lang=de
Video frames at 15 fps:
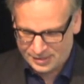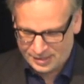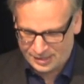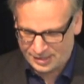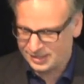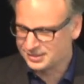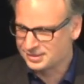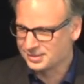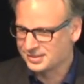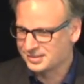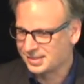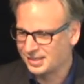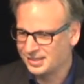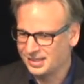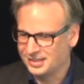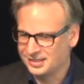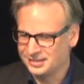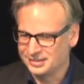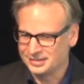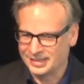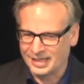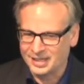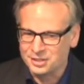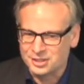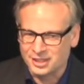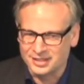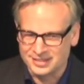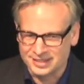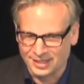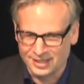Also das kann ein
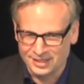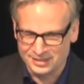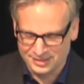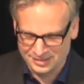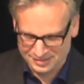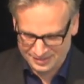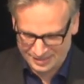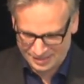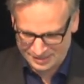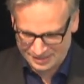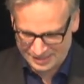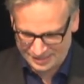Gegenstand sein, den Sie gerne